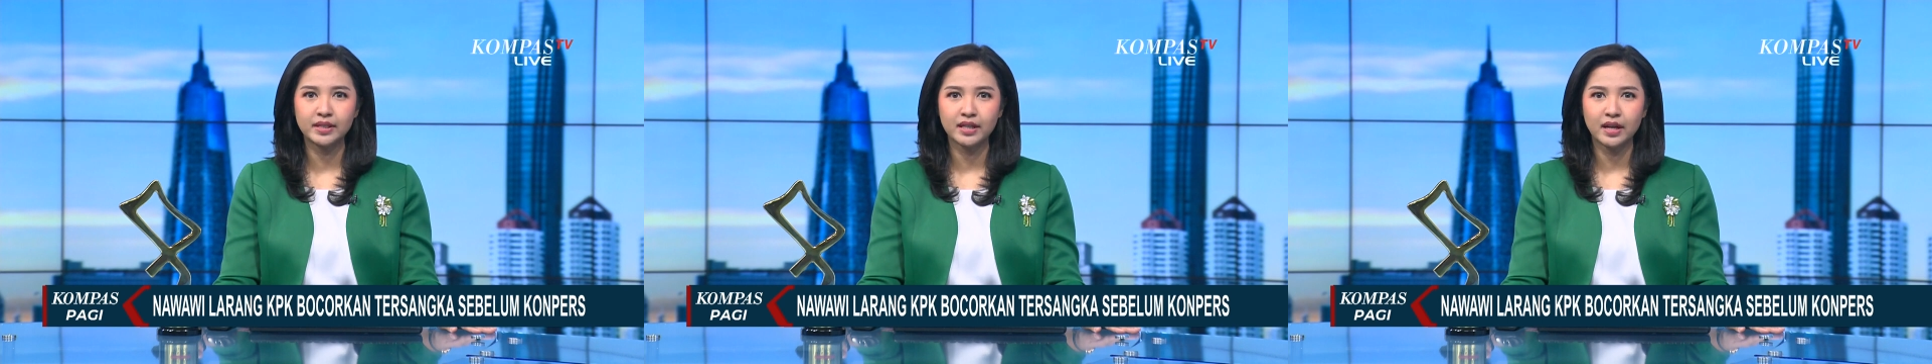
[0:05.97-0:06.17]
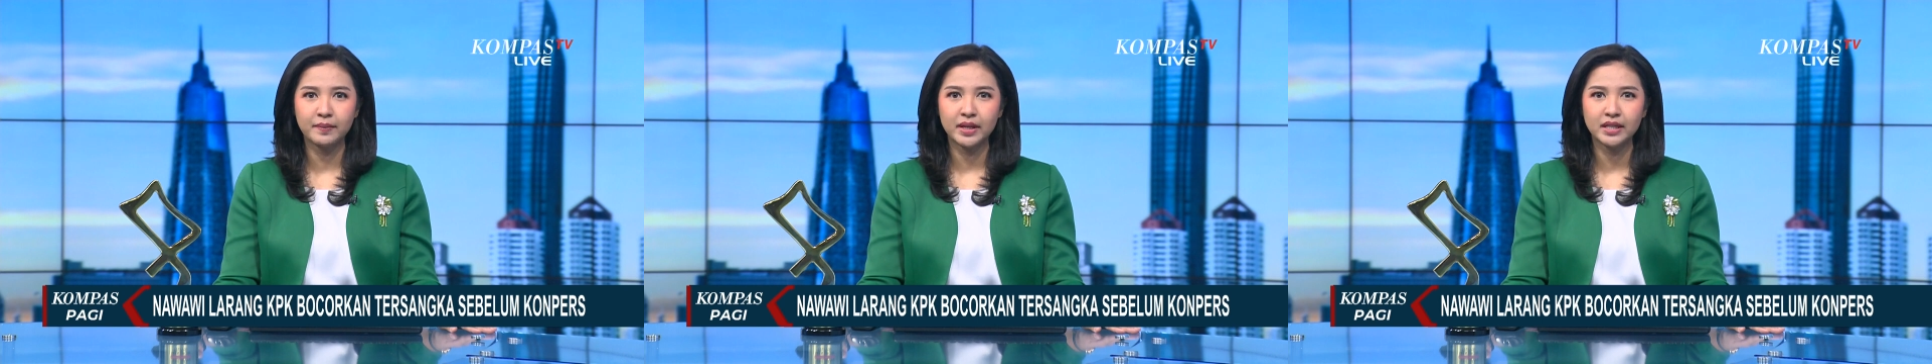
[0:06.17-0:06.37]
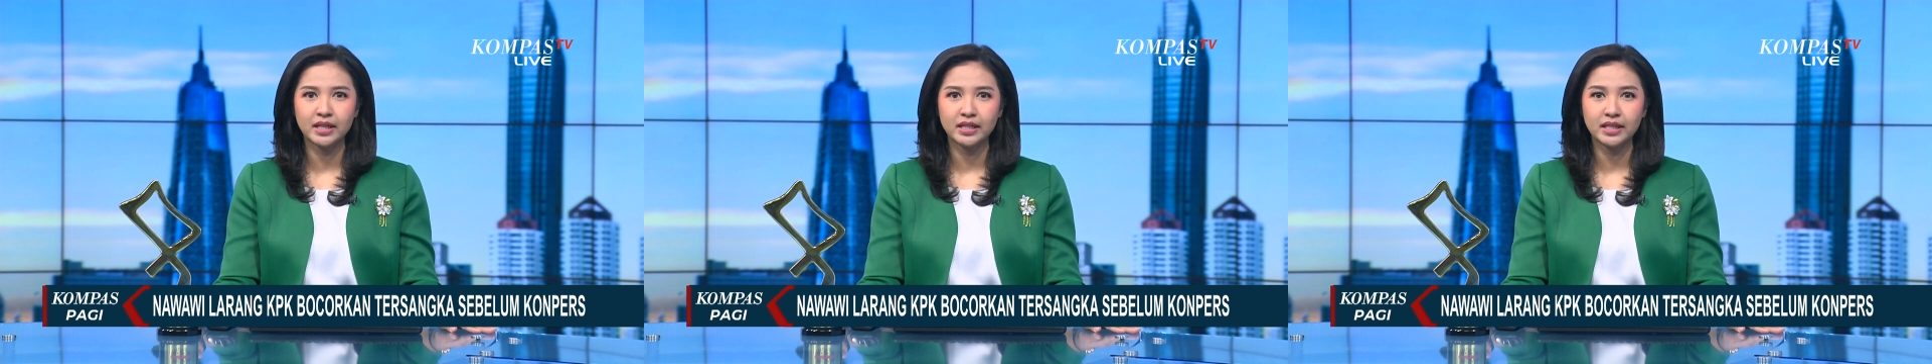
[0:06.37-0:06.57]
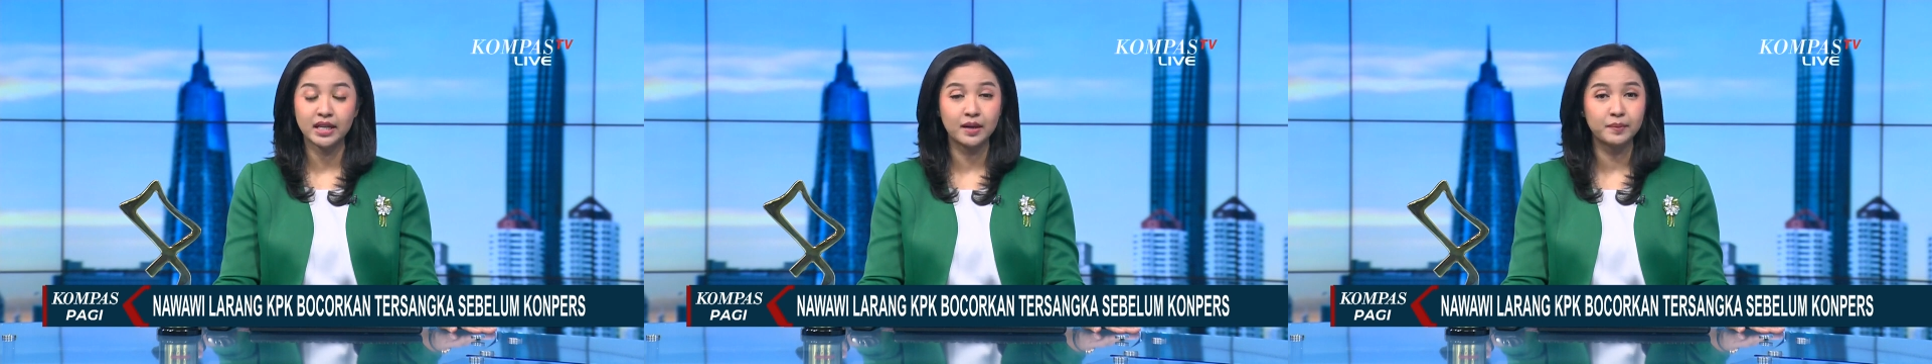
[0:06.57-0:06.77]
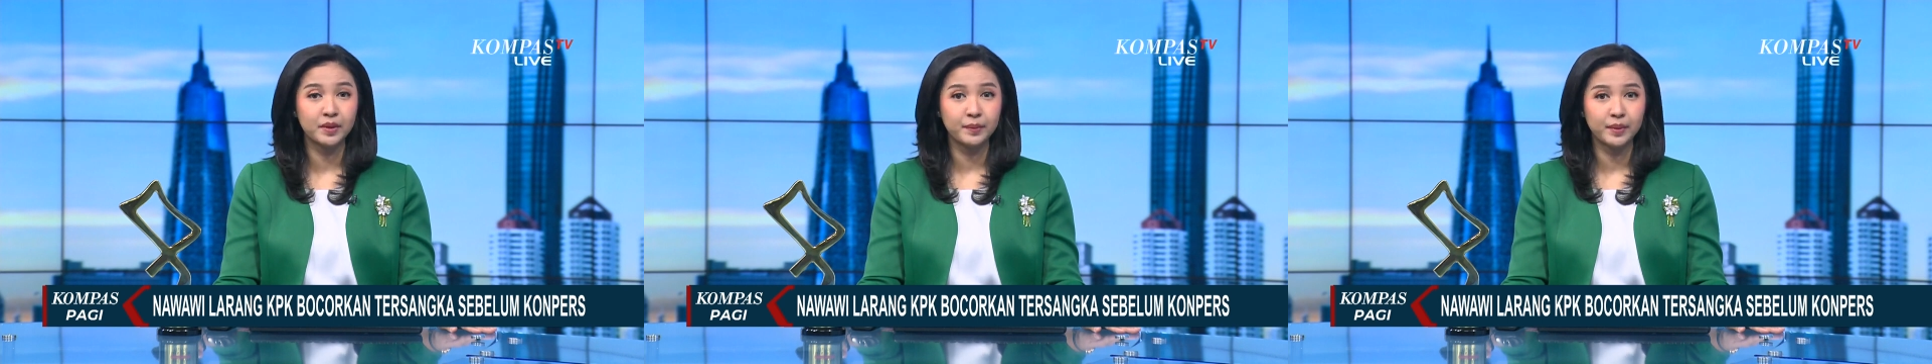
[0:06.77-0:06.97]
bersama
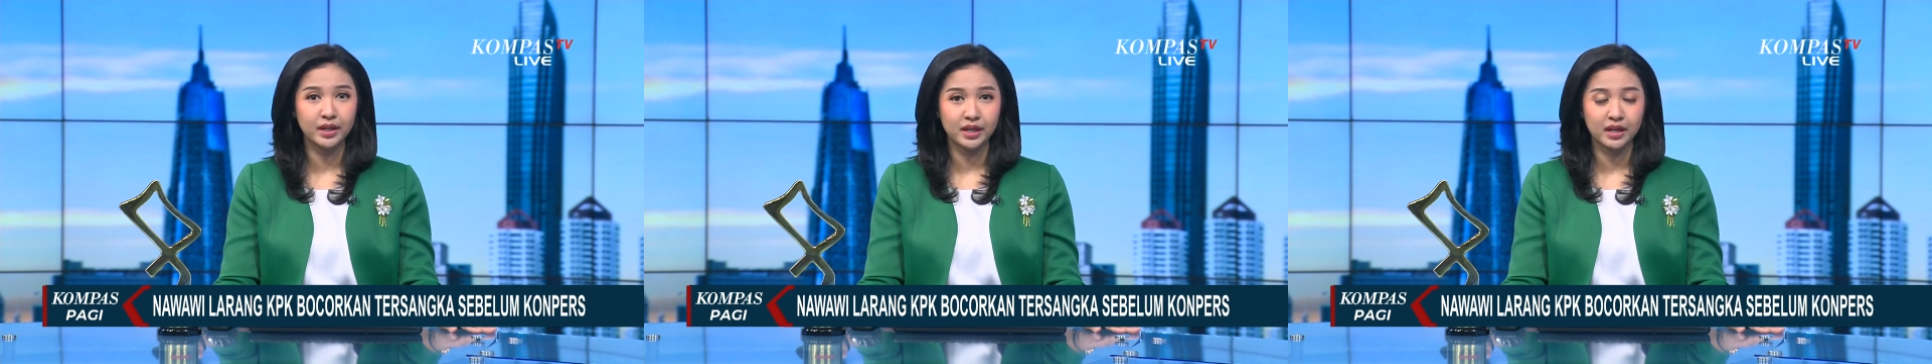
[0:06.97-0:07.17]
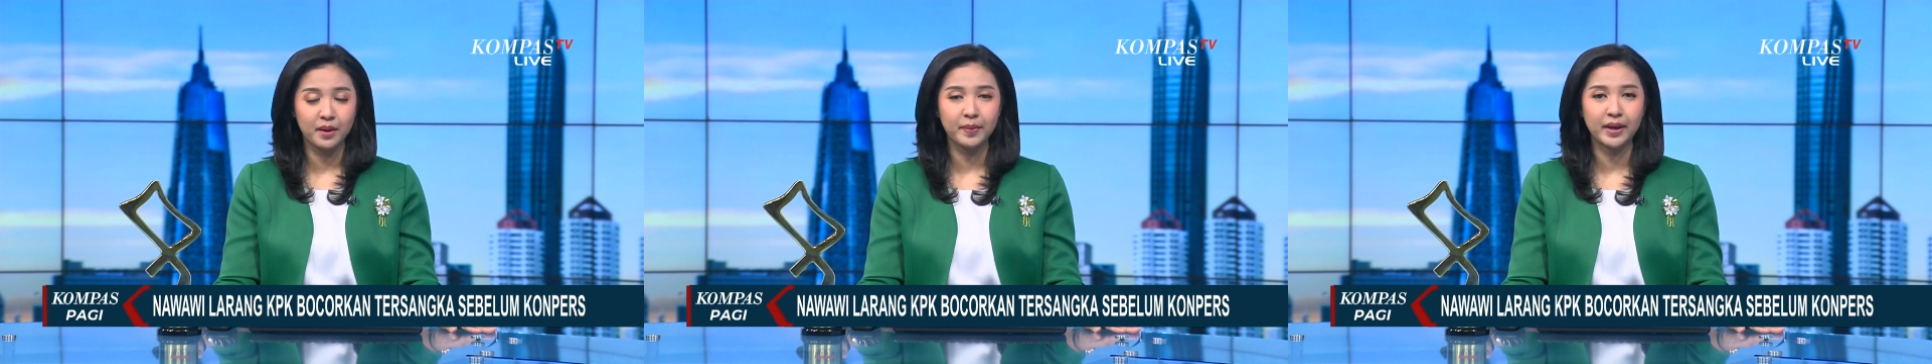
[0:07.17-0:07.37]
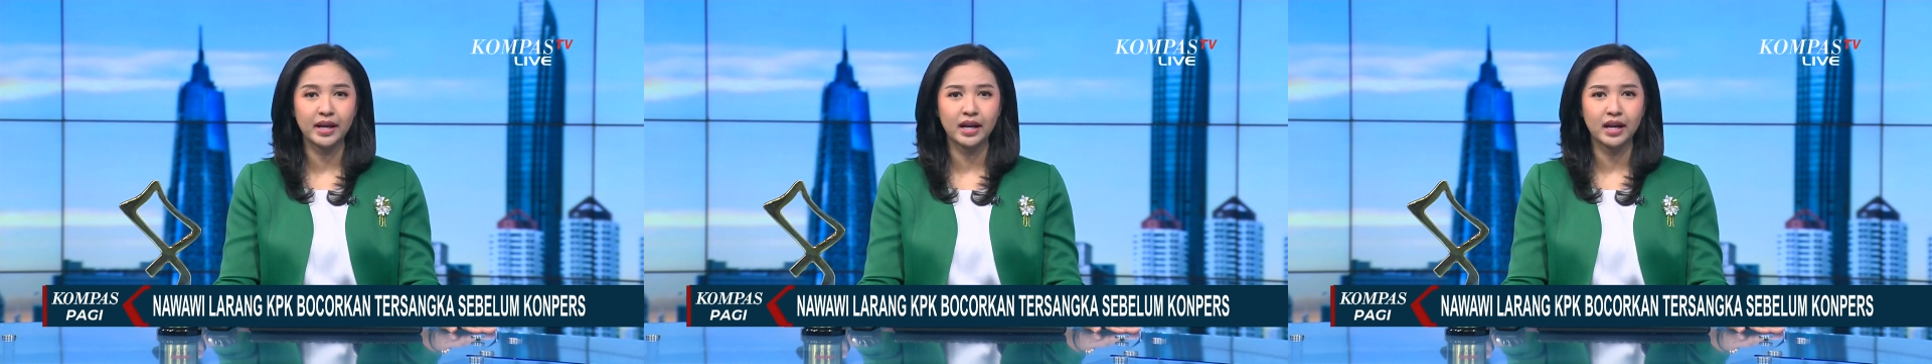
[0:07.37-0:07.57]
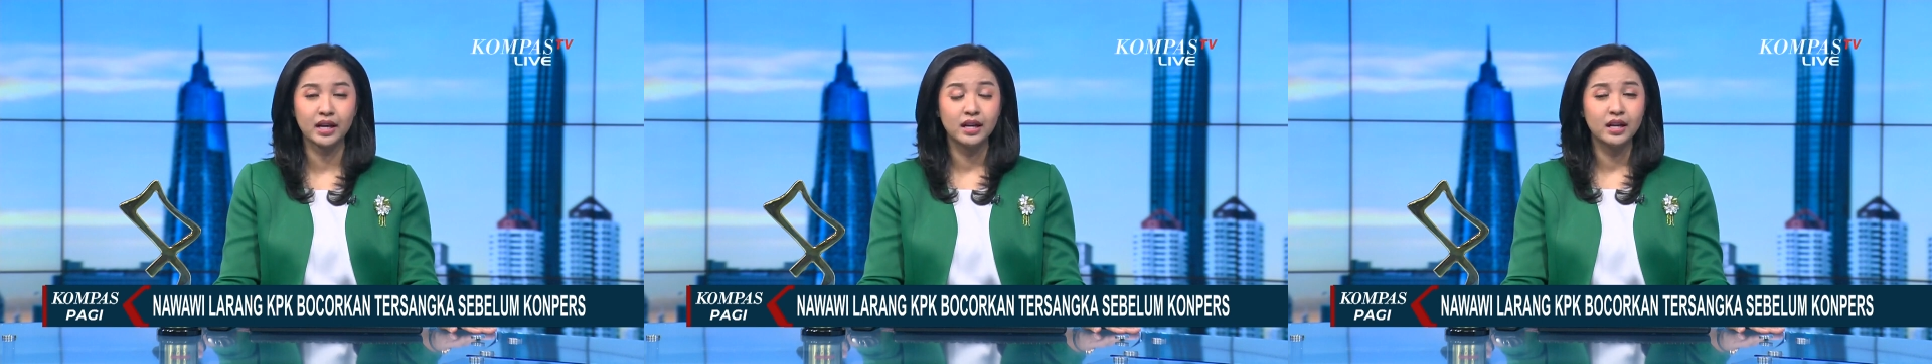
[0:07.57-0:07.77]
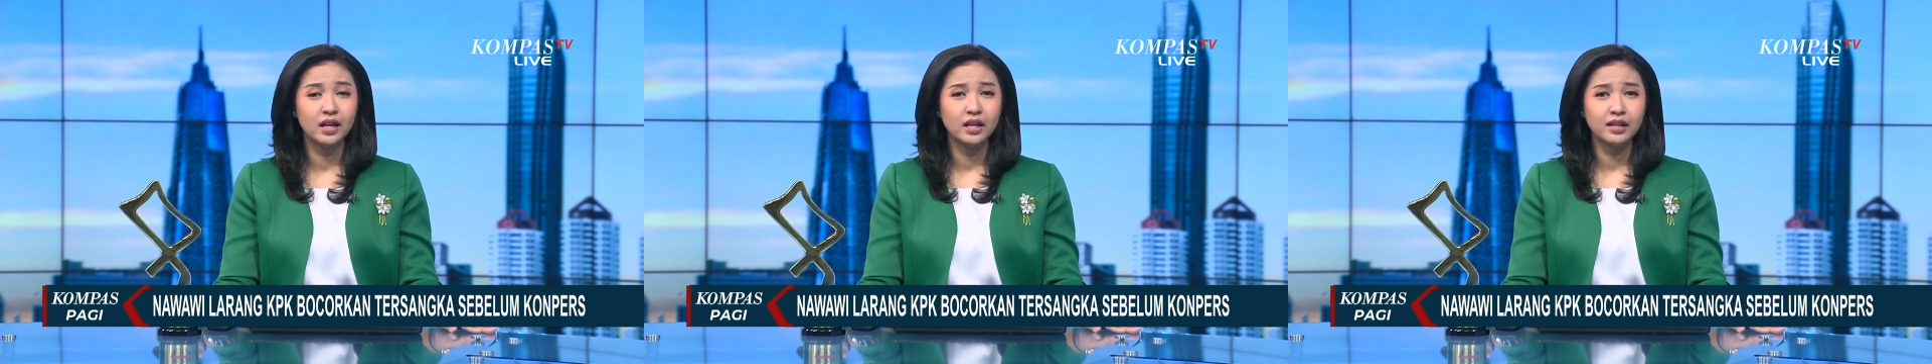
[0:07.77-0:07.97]
jajaran pimpinan
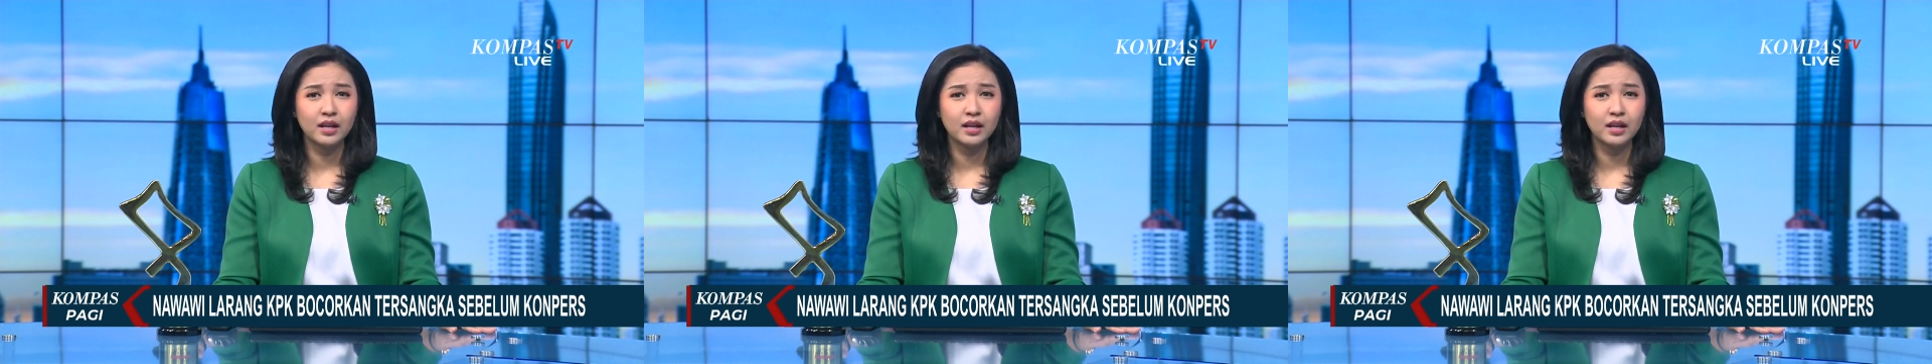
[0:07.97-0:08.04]
KPK.